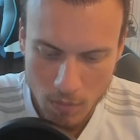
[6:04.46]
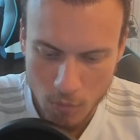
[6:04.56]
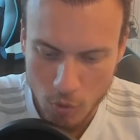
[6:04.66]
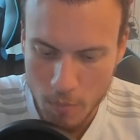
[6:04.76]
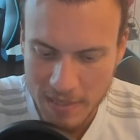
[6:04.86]

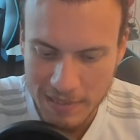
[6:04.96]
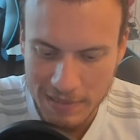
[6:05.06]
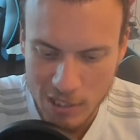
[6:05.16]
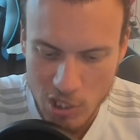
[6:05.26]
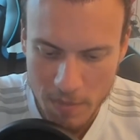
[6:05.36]
Bon, le mec
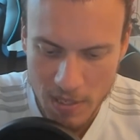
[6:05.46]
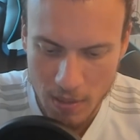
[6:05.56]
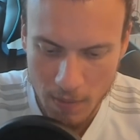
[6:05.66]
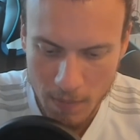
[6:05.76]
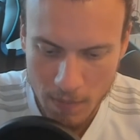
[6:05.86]
n'attaque jamais,
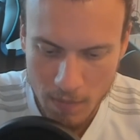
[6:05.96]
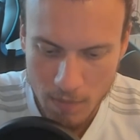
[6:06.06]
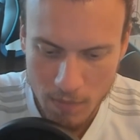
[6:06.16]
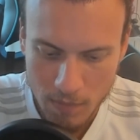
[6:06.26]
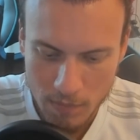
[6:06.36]
hein.
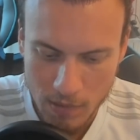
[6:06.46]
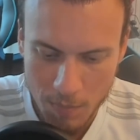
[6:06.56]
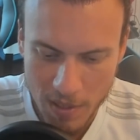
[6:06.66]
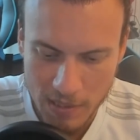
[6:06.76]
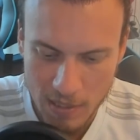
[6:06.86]
T'as
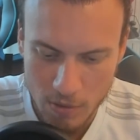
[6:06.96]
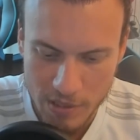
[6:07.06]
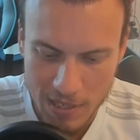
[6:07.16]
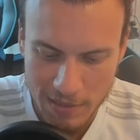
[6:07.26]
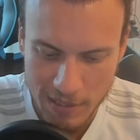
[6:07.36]
remarqué, le
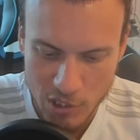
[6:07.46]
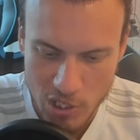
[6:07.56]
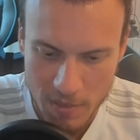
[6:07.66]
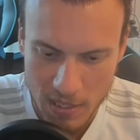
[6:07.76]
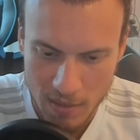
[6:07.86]
gars n'attaque
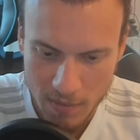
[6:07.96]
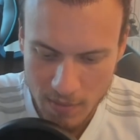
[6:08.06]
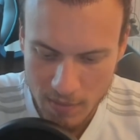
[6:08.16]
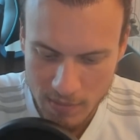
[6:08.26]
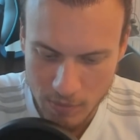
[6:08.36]
jamais.
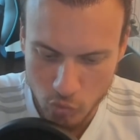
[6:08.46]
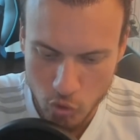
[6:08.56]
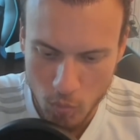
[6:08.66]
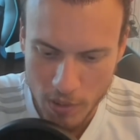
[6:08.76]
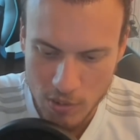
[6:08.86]
C'est
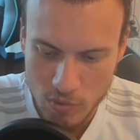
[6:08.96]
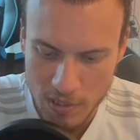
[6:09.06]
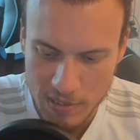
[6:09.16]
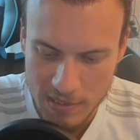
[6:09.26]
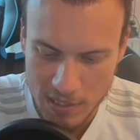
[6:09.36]
toujours moi qui suis à
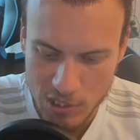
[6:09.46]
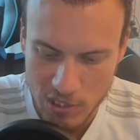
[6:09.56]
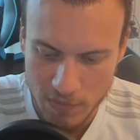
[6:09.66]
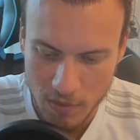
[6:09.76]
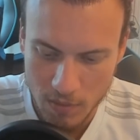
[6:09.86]

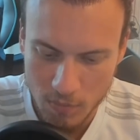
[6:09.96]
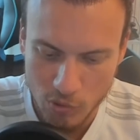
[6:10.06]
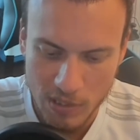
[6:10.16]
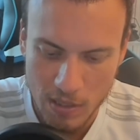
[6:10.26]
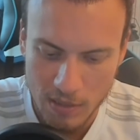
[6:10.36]
l'initiative.
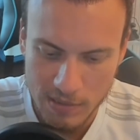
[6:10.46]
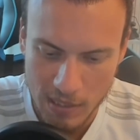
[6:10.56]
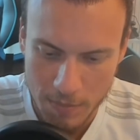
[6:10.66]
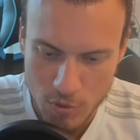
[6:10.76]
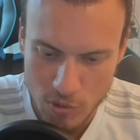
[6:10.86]
Bon, c'est t'as
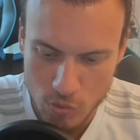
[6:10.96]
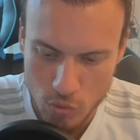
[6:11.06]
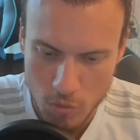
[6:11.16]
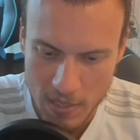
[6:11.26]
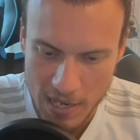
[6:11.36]
l'habitude, si tu
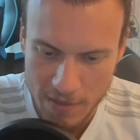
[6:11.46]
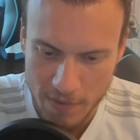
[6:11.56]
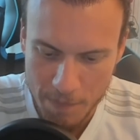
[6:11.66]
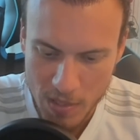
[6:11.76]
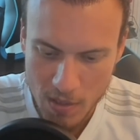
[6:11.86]
suis mes lives.
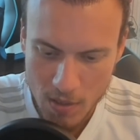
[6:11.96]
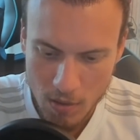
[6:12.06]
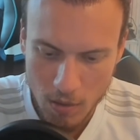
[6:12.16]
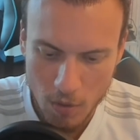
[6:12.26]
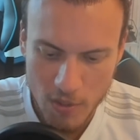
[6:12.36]

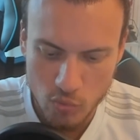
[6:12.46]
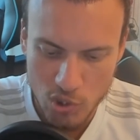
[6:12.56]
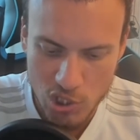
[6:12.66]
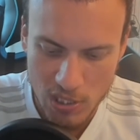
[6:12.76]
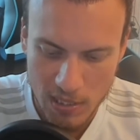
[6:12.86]
Là, on va
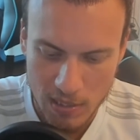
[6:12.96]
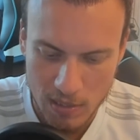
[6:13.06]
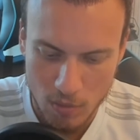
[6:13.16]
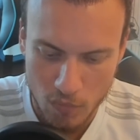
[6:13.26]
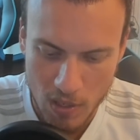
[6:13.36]

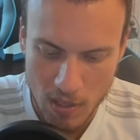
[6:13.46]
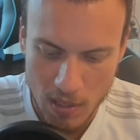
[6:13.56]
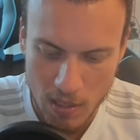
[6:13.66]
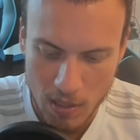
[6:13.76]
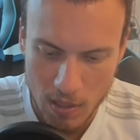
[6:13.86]
switcher et on
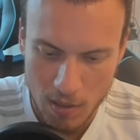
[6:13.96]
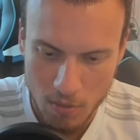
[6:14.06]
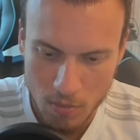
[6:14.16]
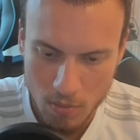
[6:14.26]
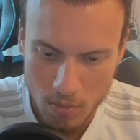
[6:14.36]

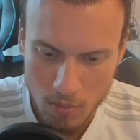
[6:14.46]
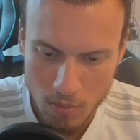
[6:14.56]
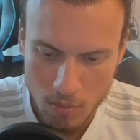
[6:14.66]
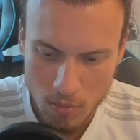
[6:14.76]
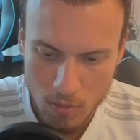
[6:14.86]
va...
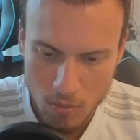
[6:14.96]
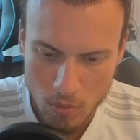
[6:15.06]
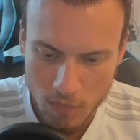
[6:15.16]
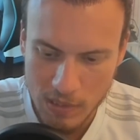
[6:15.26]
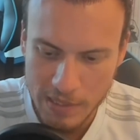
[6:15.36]

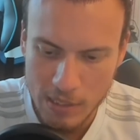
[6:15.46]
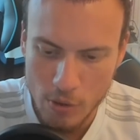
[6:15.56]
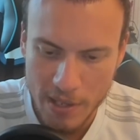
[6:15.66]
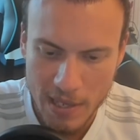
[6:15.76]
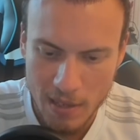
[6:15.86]
On va claquer
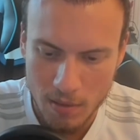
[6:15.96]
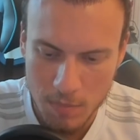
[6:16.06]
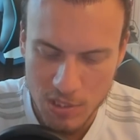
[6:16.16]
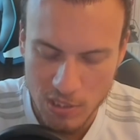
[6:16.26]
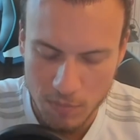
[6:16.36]
le RR
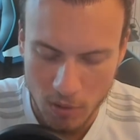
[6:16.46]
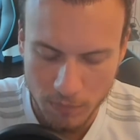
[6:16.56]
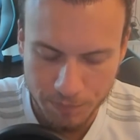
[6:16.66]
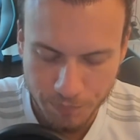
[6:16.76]
immédiatement.